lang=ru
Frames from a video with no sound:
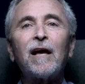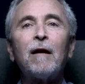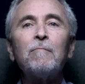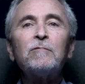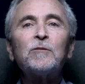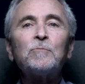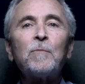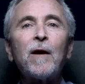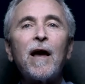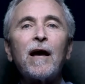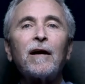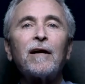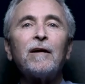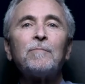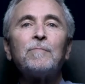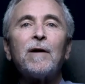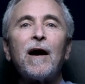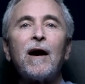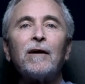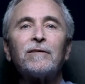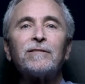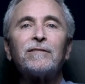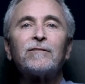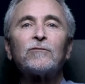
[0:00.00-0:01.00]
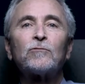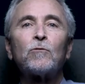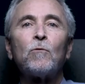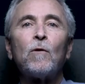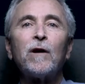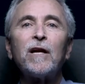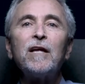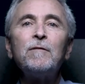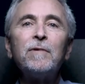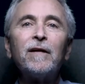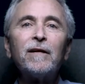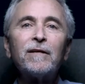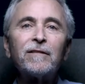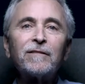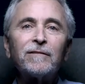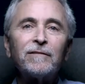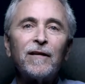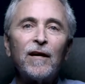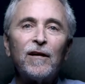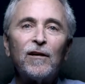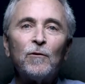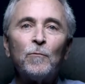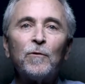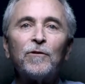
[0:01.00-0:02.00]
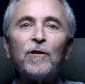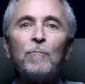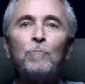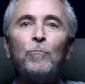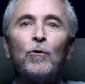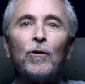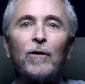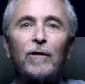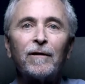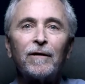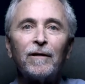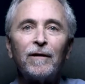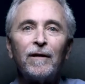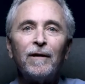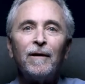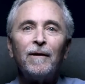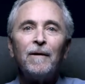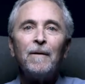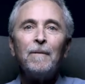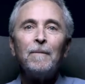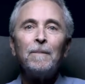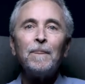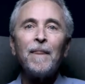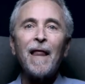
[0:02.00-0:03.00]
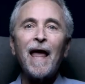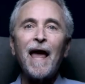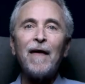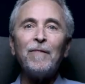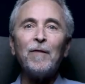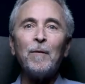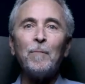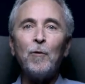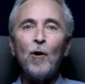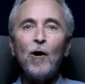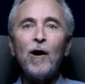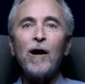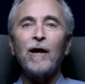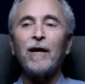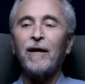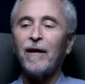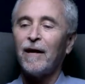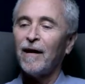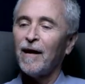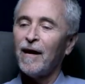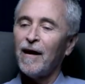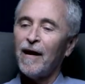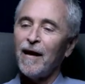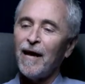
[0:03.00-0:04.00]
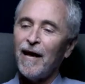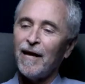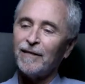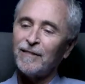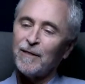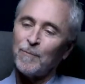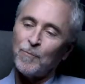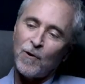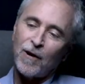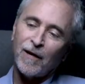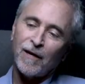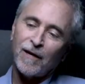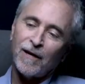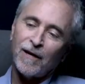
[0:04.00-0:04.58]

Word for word: Он уходит и возвращается минут 20 спустя с книгой. И эта книга называлась